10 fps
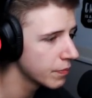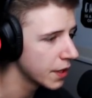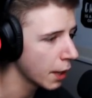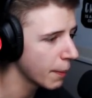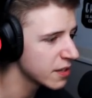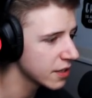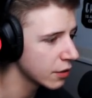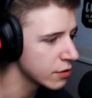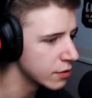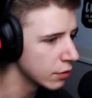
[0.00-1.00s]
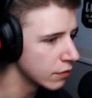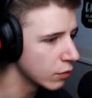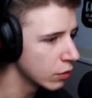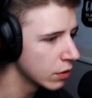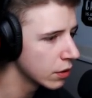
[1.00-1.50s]
Der Nachbar ist draußen
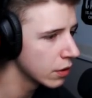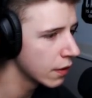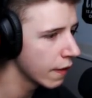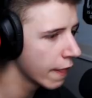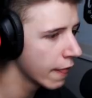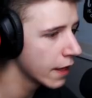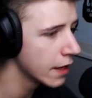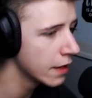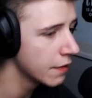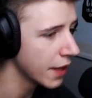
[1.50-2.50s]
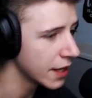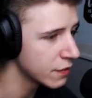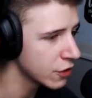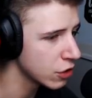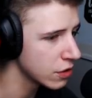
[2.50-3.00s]
irgendwo. Da ist
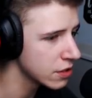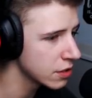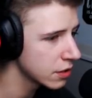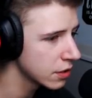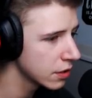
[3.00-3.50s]
verschlossen.